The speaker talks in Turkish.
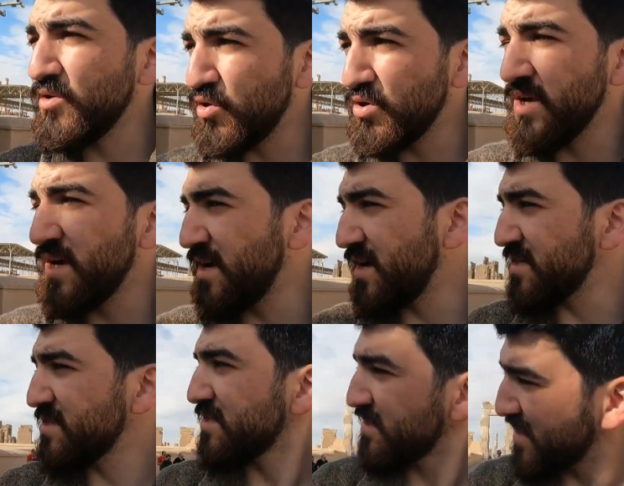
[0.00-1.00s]
O da
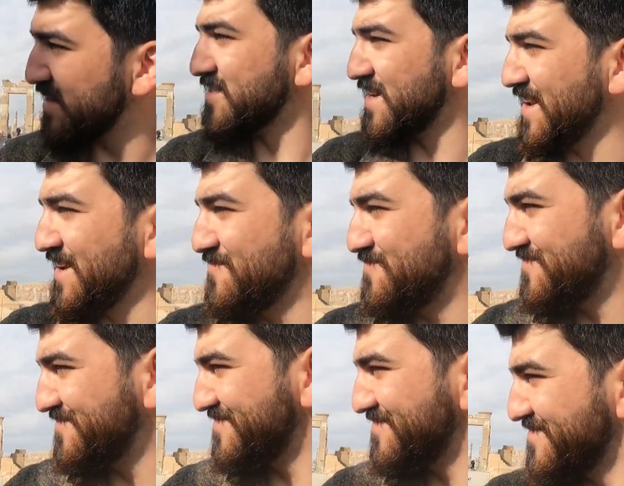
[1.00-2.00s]
aslında selam.
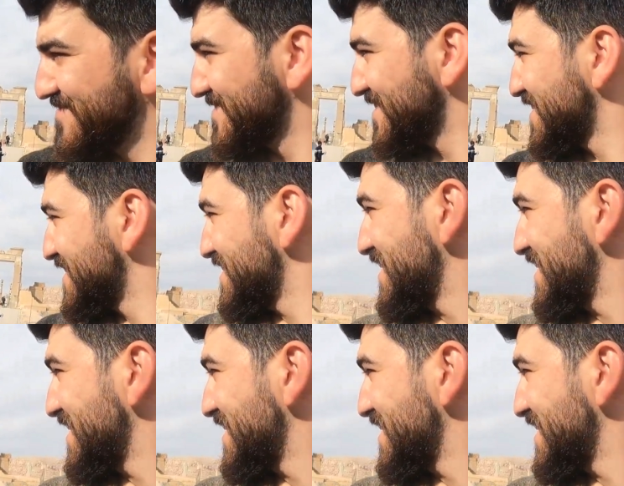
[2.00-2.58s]
İyi misin?